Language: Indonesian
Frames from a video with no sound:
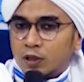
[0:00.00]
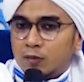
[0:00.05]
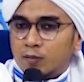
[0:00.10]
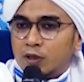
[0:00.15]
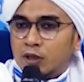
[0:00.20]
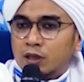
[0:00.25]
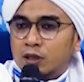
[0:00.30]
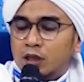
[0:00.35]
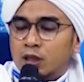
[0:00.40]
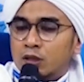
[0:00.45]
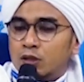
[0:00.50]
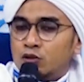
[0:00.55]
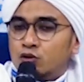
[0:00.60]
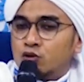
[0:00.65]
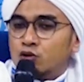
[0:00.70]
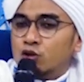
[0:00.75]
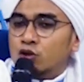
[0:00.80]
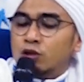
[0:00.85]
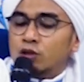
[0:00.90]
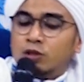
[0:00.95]
kata baginda
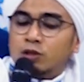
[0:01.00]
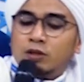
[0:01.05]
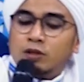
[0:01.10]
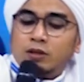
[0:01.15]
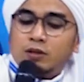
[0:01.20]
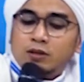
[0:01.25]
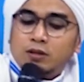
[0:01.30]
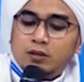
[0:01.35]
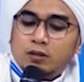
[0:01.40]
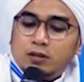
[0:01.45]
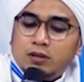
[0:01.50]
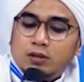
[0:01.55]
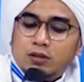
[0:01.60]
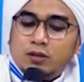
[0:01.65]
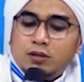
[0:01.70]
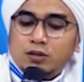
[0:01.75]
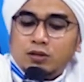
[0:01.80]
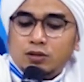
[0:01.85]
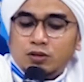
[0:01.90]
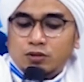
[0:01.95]
Rasul
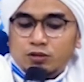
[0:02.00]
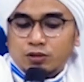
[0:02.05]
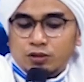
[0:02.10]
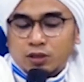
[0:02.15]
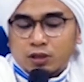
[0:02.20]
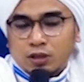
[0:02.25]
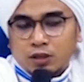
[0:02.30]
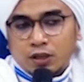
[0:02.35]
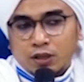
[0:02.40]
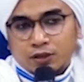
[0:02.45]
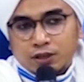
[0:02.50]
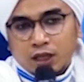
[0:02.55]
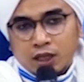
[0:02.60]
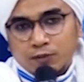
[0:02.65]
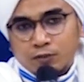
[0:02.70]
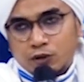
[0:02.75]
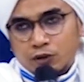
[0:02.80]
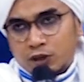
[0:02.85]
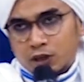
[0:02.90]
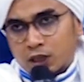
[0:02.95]
sallallahu
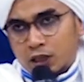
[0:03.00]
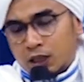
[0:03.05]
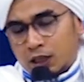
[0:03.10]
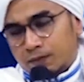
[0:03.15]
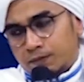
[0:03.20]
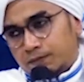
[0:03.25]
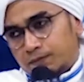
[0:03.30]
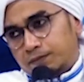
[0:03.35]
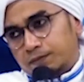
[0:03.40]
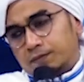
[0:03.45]
alaihi wasallam